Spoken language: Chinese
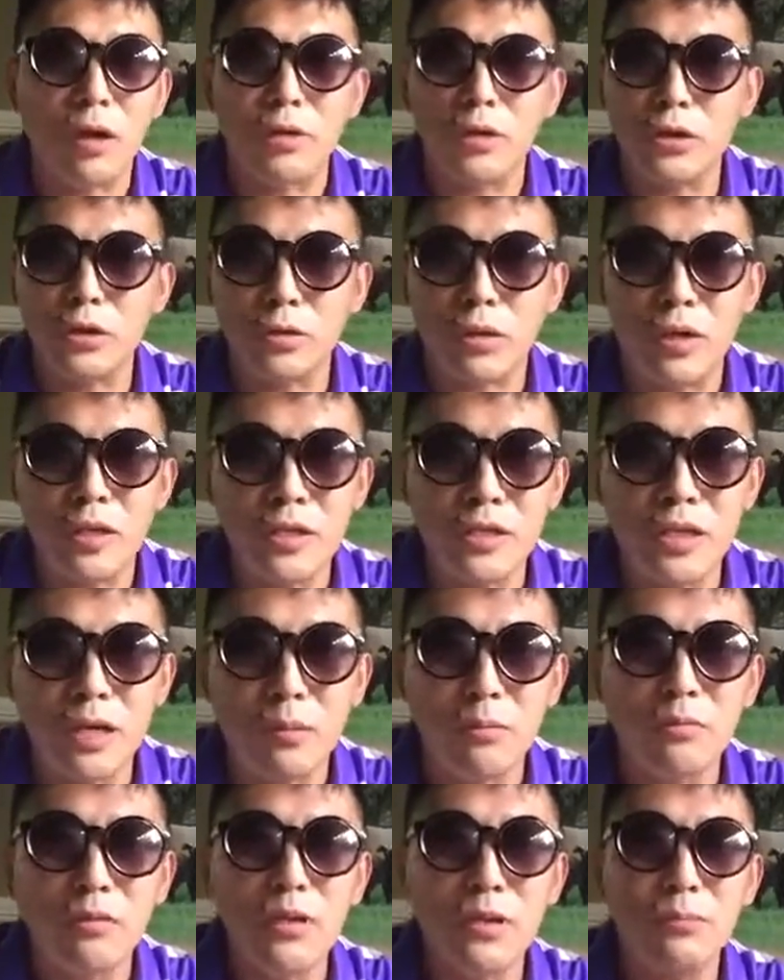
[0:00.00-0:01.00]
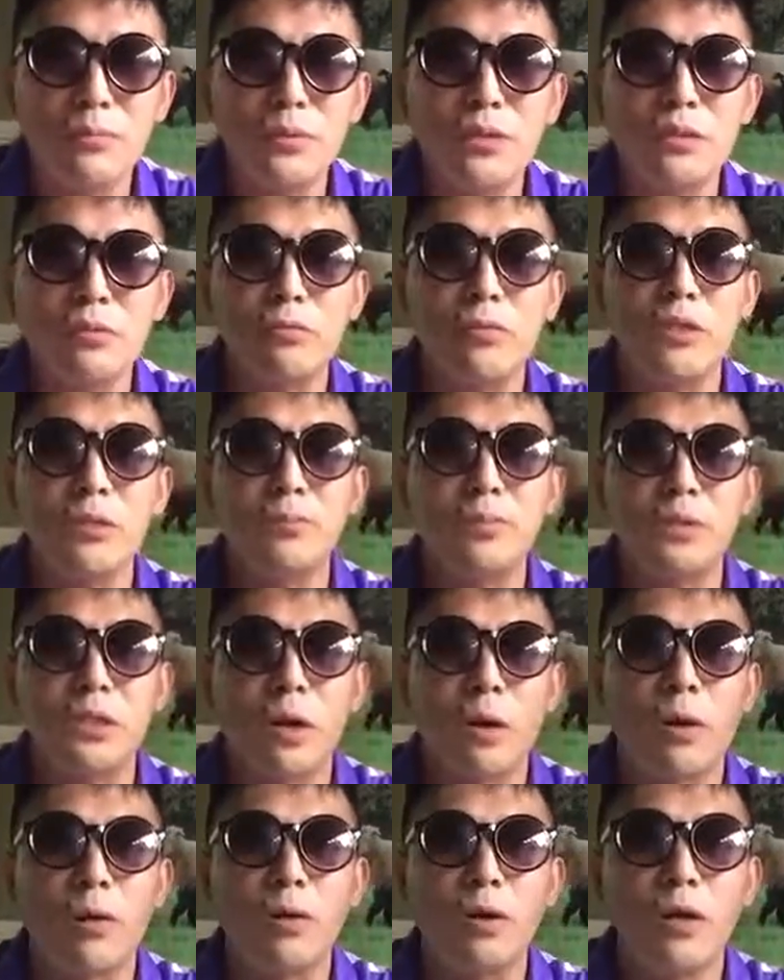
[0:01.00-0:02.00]
搞得全世界无人不知，无人不
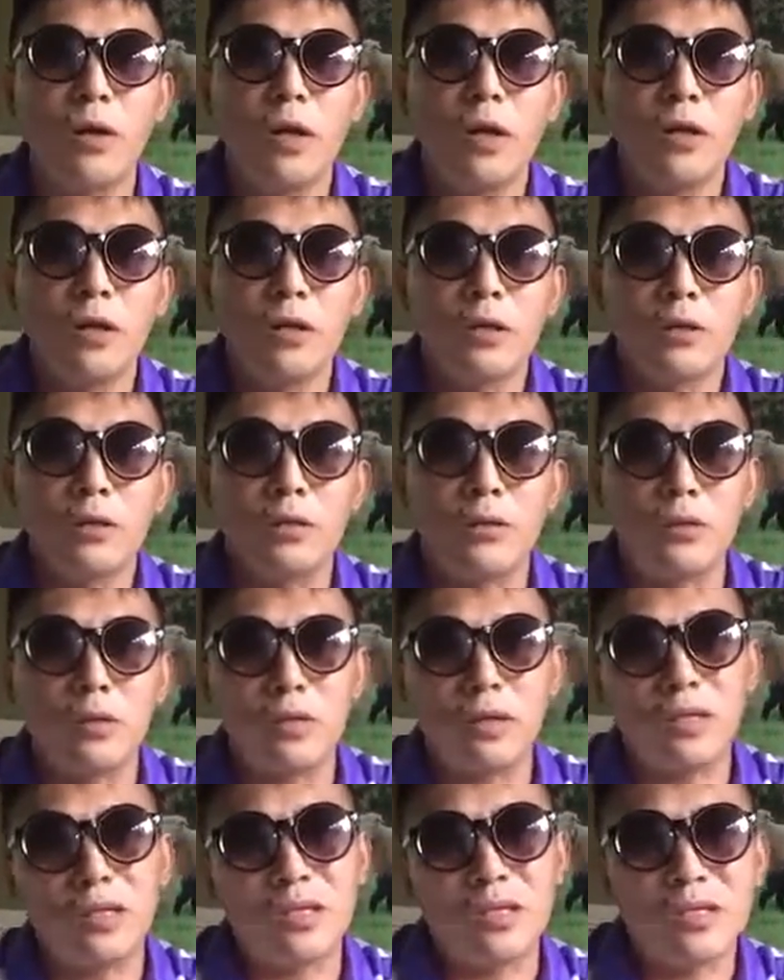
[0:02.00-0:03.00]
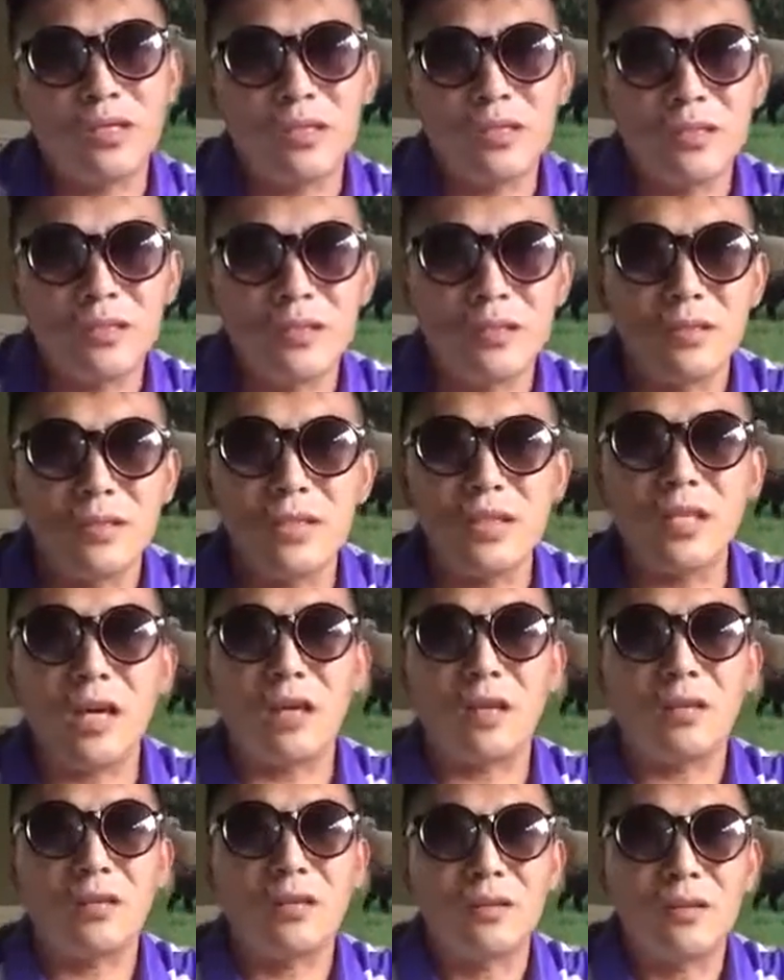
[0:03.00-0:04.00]
晓。就觉得你
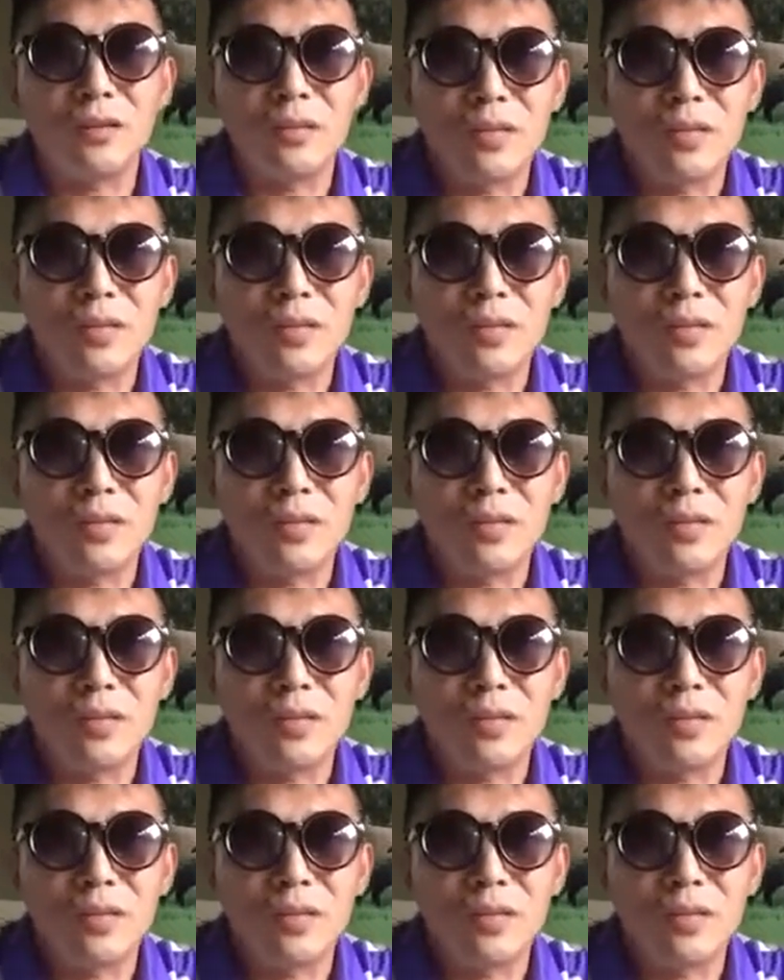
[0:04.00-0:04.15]
想，